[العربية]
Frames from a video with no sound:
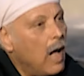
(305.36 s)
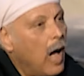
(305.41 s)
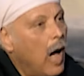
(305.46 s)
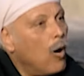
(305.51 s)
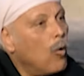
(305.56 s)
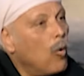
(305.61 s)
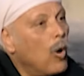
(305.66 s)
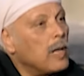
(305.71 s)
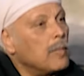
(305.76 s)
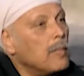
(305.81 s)

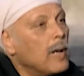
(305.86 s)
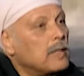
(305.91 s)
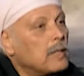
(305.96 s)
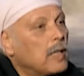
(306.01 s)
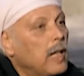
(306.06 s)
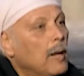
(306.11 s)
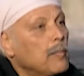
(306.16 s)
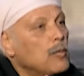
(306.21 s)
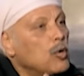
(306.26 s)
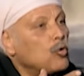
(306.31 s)
اول ما
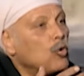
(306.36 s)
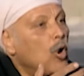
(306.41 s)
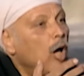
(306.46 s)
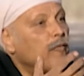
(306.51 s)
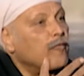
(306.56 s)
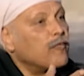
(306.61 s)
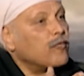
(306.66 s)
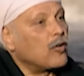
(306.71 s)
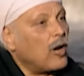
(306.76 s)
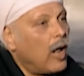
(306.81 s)
اطلع منه
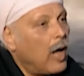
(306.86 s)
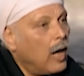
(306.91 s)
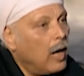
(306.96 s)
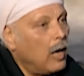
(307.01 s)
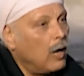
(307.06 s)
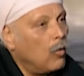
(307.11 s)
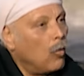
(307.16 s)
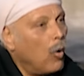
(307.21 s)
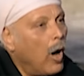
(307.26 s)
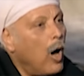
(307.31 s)
افرح
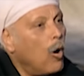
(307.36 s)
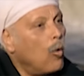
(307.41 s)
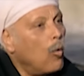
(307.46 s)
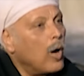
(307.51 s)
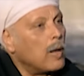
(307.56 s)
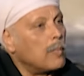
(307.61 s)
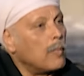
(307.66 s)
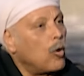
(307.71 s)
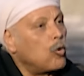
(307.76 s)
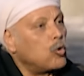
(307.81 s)

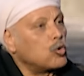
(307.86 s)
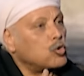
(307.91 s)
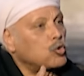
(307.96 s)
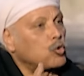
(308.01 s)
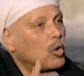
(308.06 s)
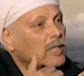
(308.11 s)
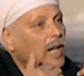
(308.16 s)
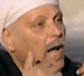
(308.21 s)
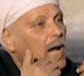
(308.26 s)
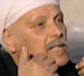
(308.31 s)
واول ما
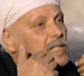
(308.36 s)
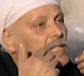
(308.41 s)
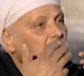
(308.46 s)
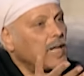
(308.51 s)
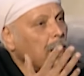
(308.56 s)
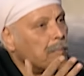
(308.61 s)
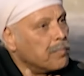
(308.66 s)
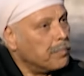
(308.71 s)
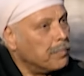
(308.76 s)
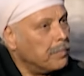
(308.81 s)
اخش
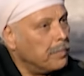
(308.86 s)
اتعذب